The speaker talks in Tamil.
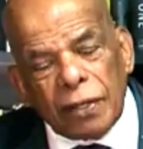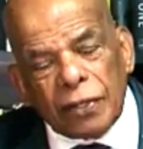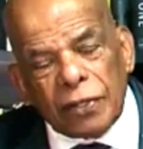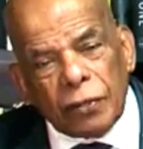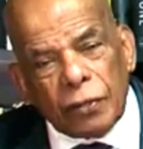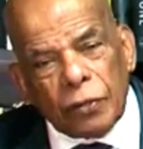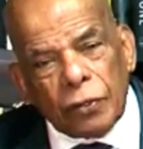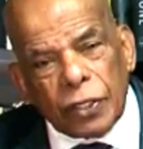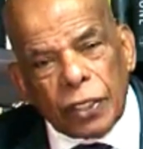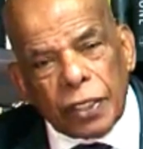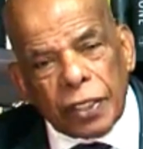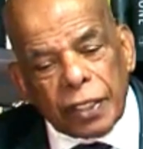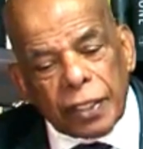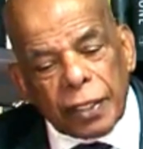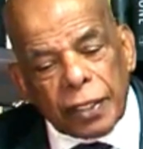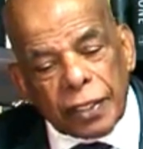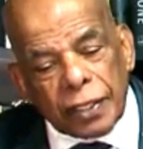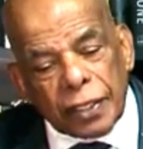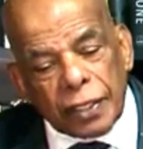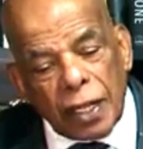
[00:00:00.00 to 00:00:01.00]
வந்து
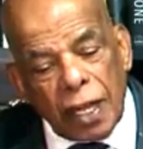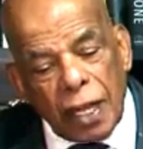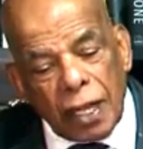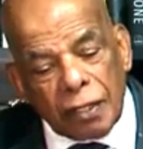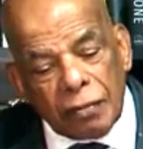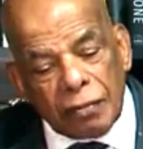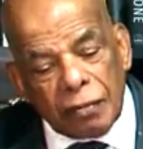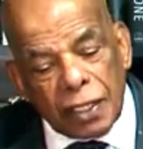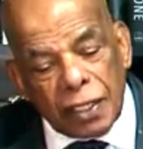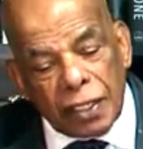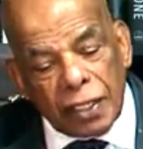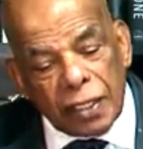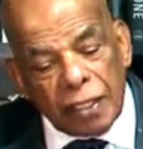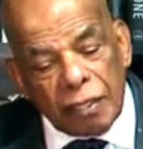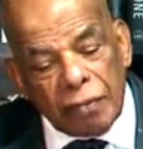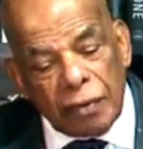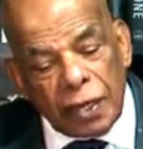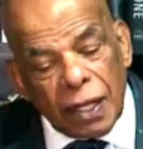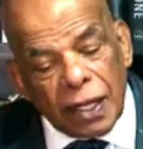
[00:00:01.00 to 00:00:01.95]
கொண்டிருக்கிறது ஆகவே இந்த